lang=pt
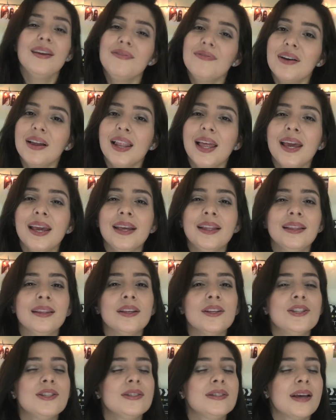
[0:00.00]
E fala
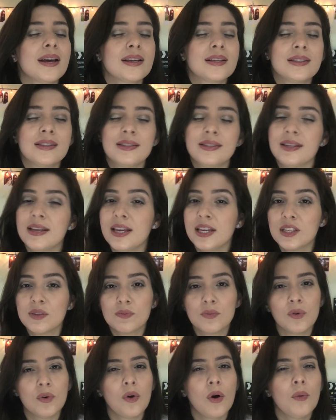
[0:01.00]
ainda de
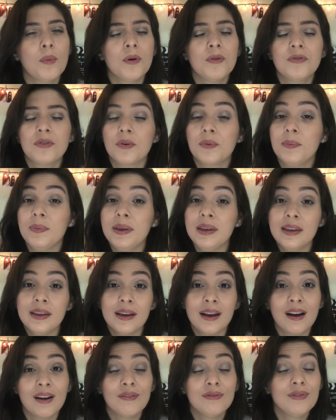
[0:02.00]
sexismo,
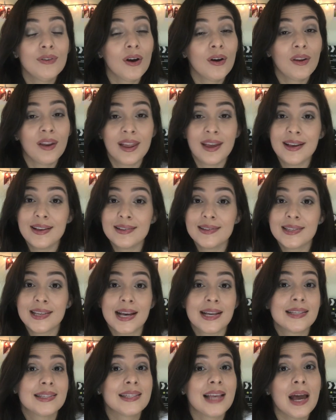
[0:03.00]
homofobia,
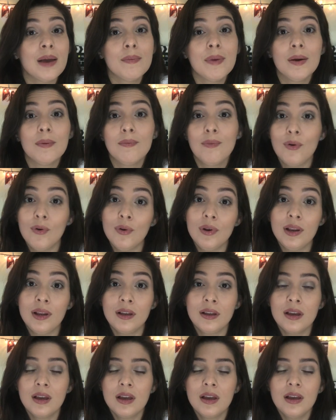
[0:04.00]
violência,
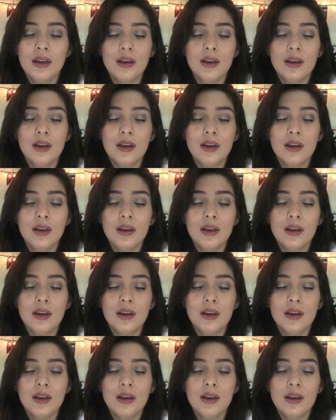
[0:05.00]
cyberbullying